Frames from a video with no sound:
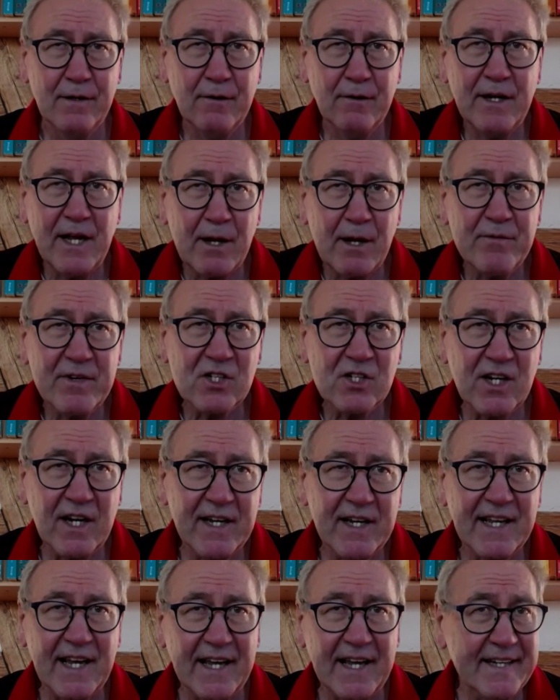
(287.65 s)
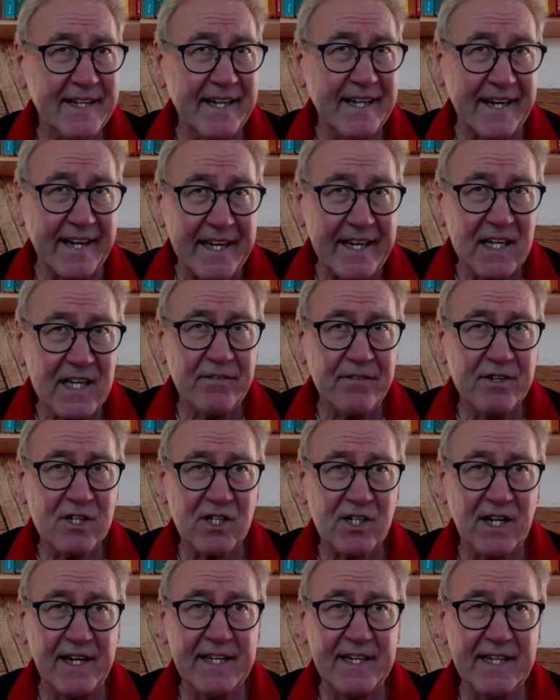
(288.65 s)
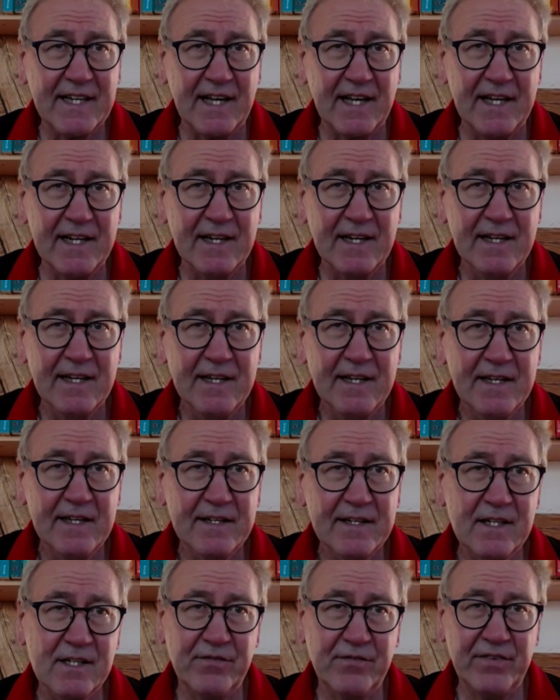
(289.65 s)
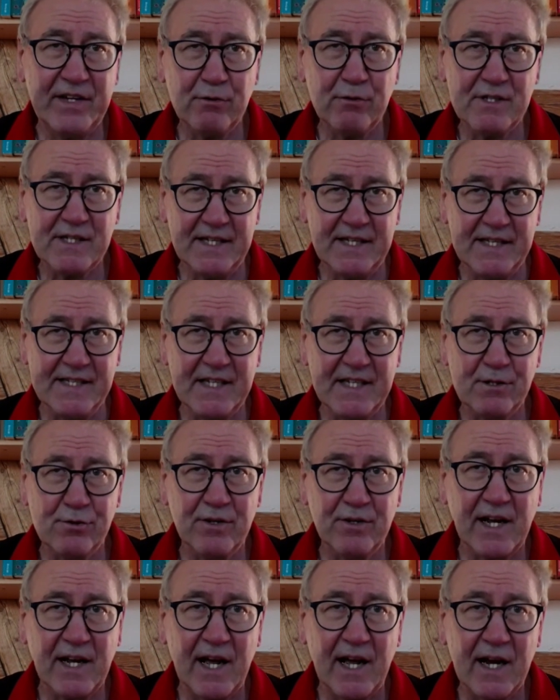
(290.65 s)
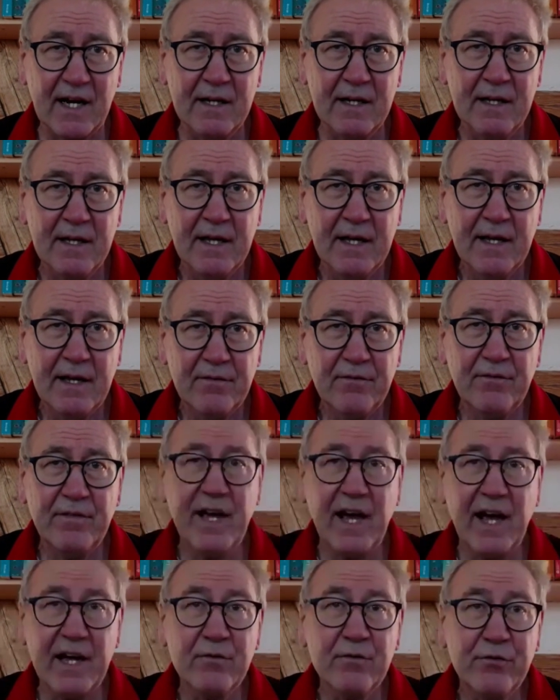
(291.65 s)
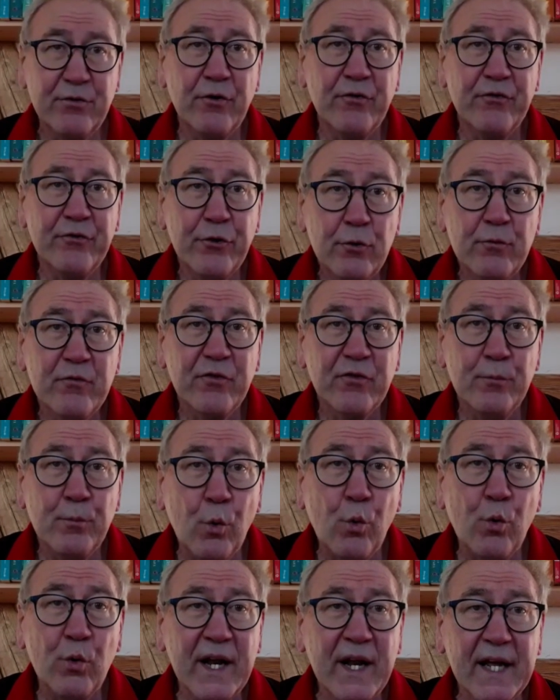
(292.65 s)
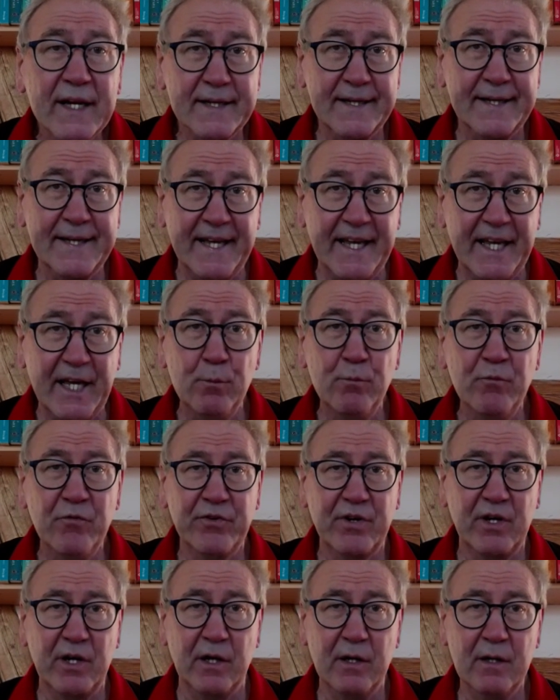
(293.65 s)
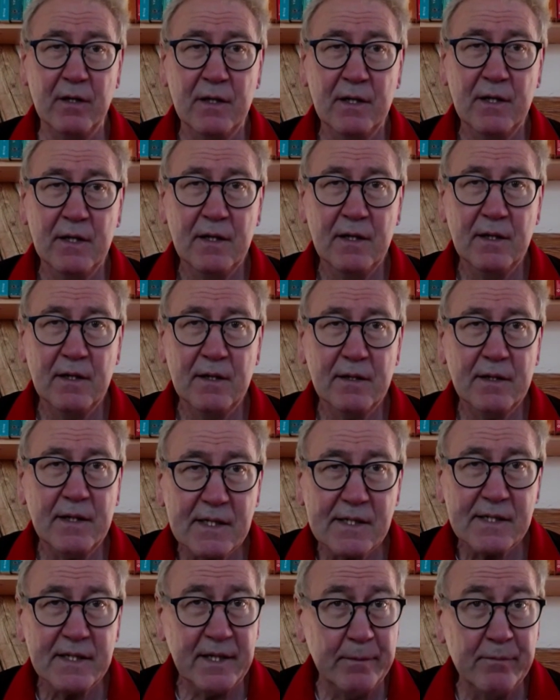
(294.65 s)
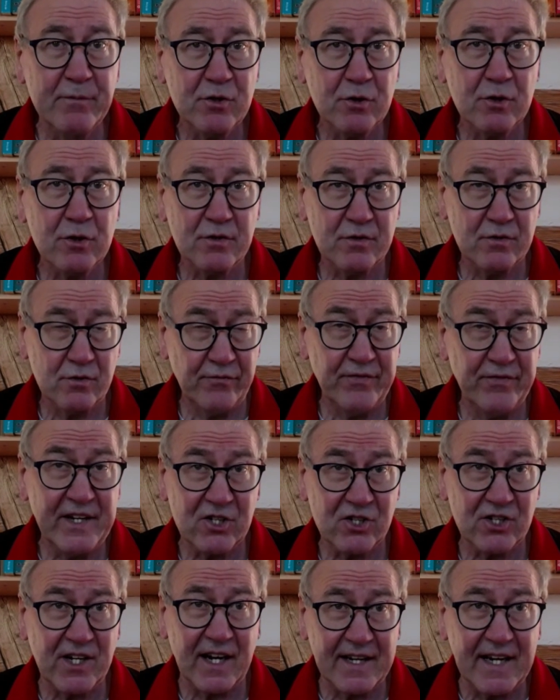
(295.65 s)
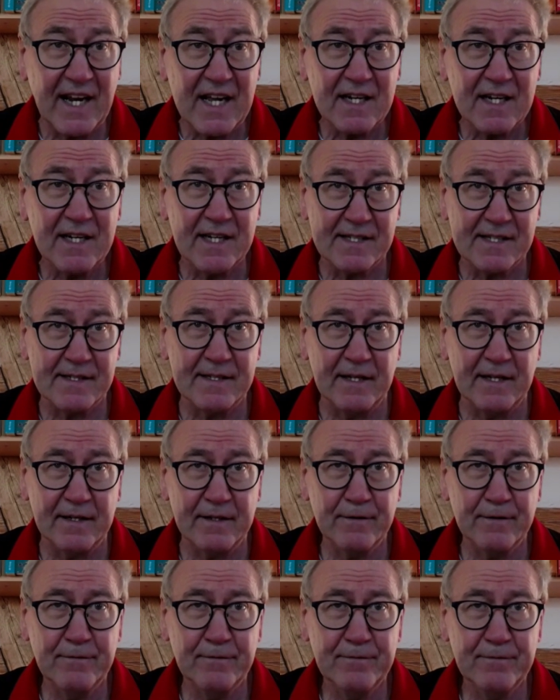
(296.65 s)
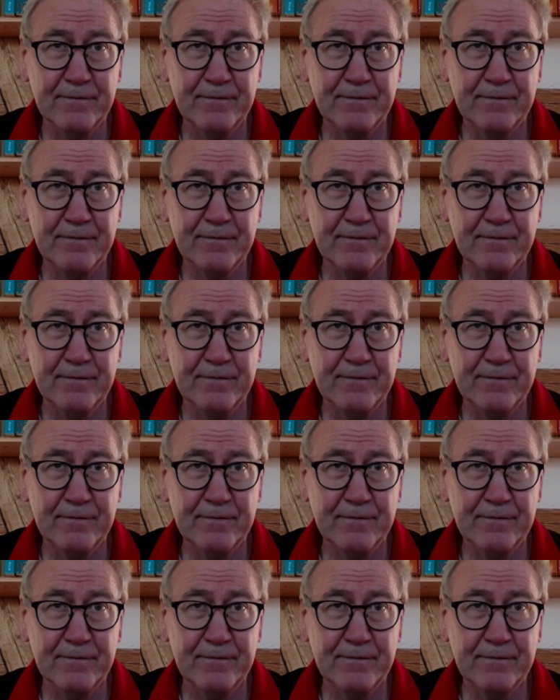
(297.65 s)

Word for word: und haben wahrscheinlich eine geringere Wahrscheinlichkeit, das Virus in sich zu tragen, wie ein vor fünf Monaten geimpfter, dessen Impfschutz schon wieder stark nachgelassen hat,